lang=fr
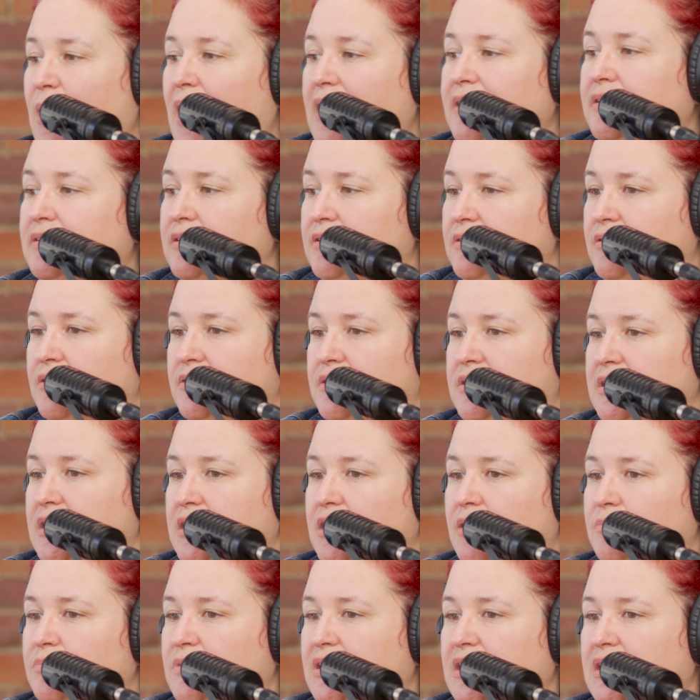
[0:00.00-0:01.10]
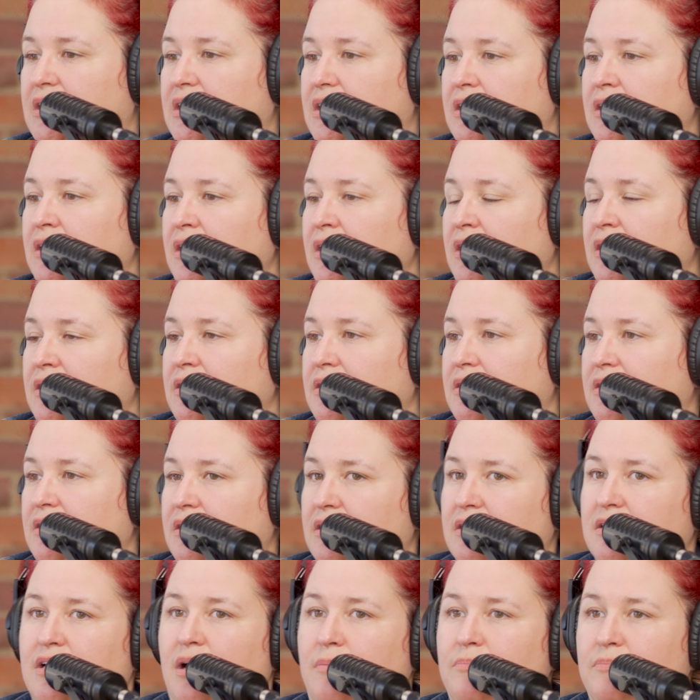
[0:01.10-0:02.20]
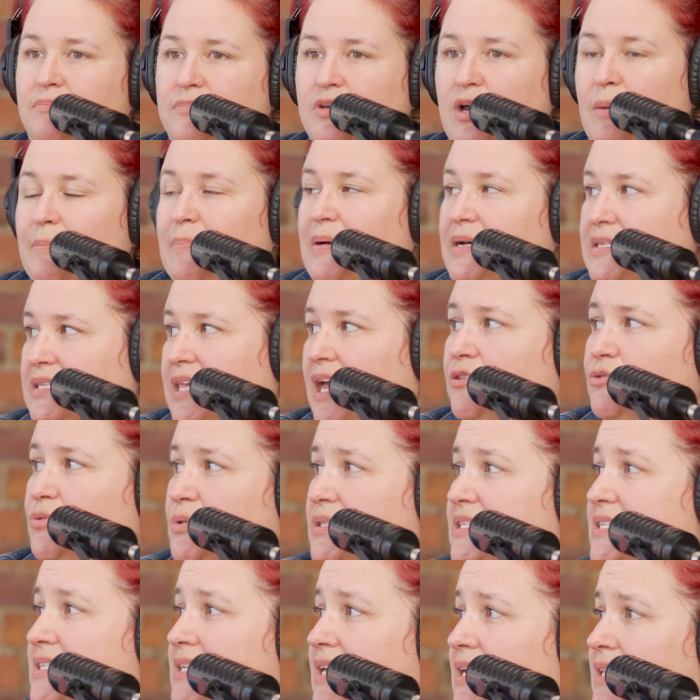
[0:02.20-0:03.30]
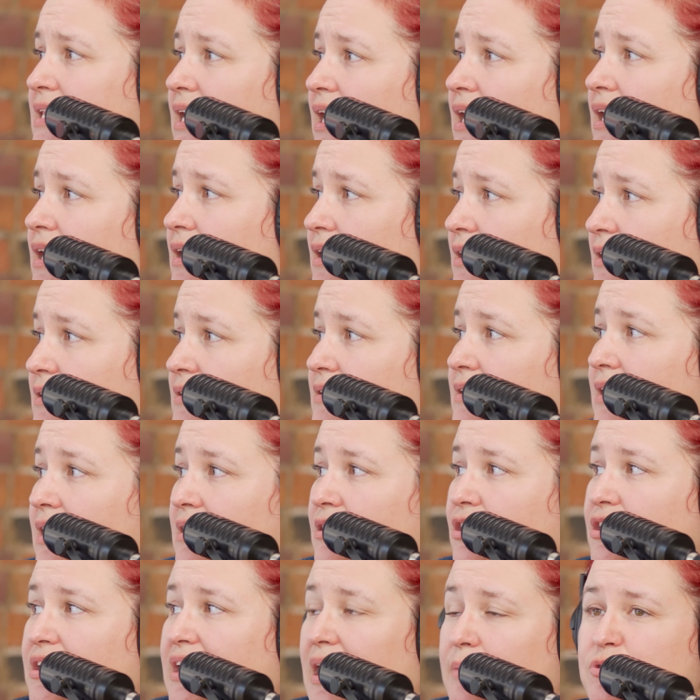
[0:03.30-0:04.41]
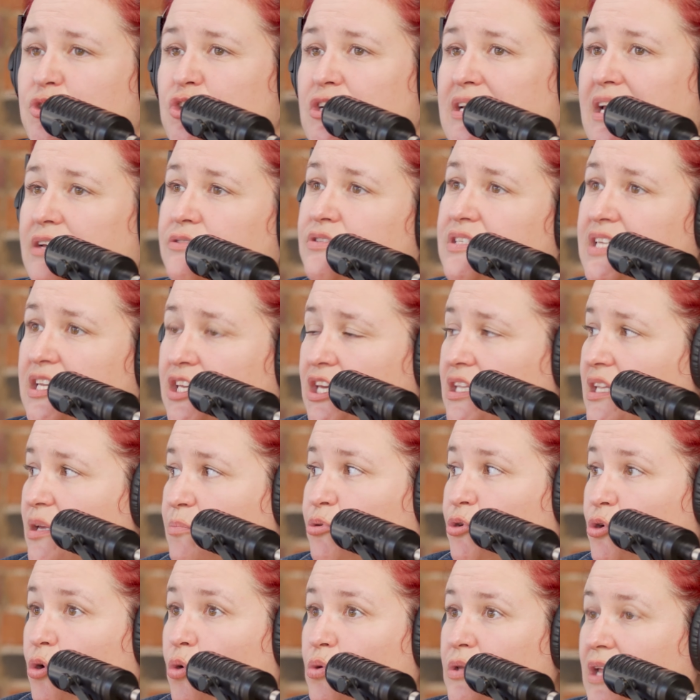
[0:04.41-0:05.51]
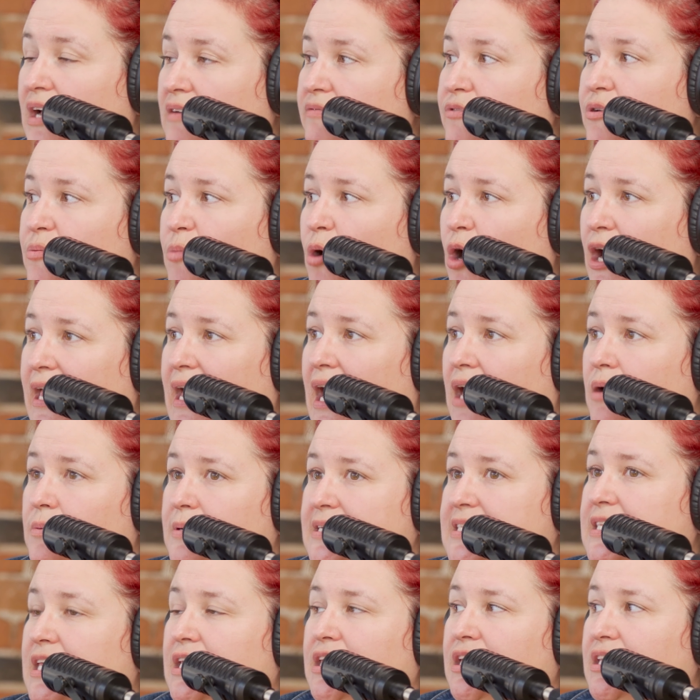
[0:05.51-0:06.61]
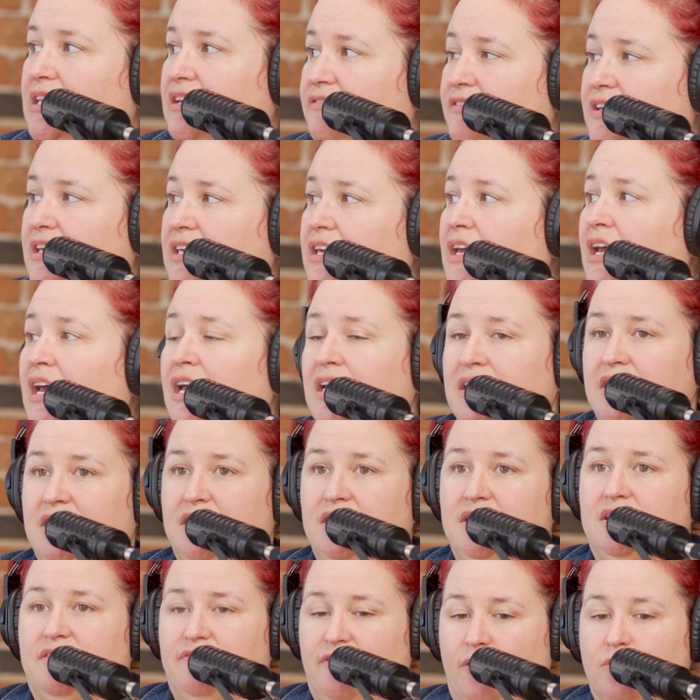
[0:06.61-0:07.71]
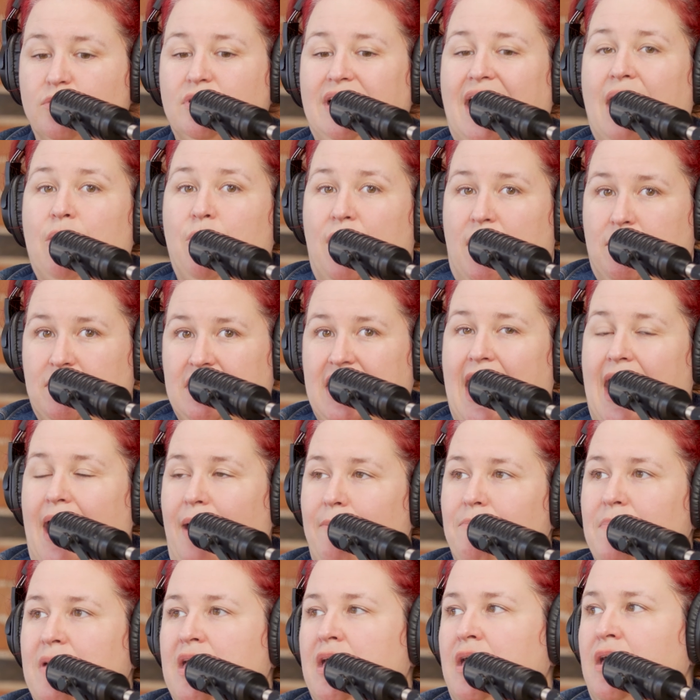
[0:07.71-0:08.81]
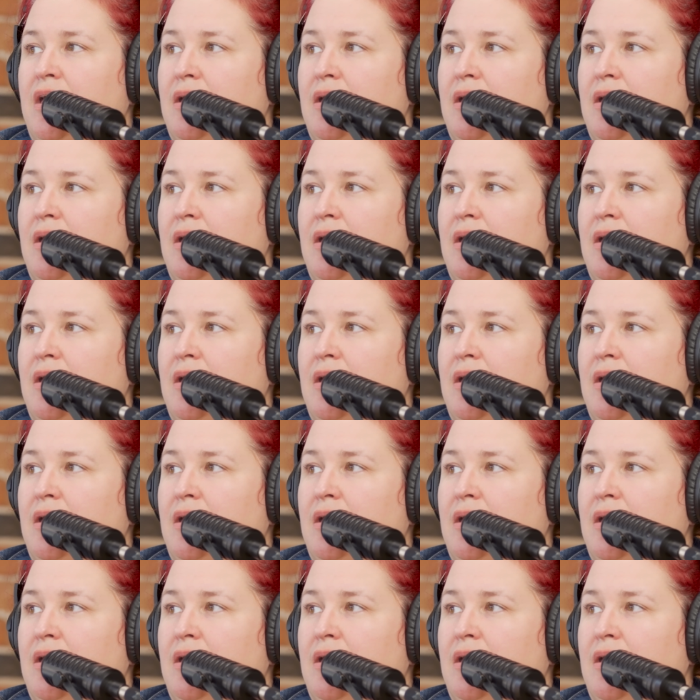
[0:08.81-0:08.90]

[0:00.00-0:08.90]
peut être, comme, des, des, comme, comme Pascal nous disait dans, notre capsule, qu'elle nous disait qu'il y a des bureaux dans le Vieux-Montréal où est-ce qu'il y a des filles qui, font de la webcam,